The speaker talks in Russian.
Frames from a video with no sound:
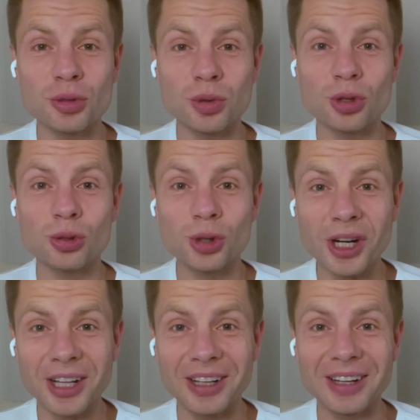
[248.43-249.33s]
сборную
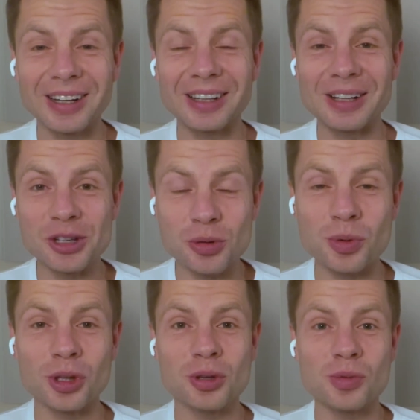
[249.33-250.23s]
Ирана на
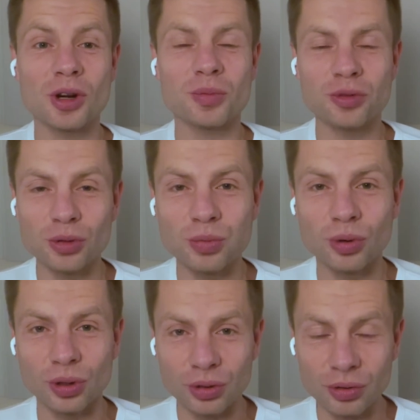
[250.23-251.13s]
чемпионате мира по футболу.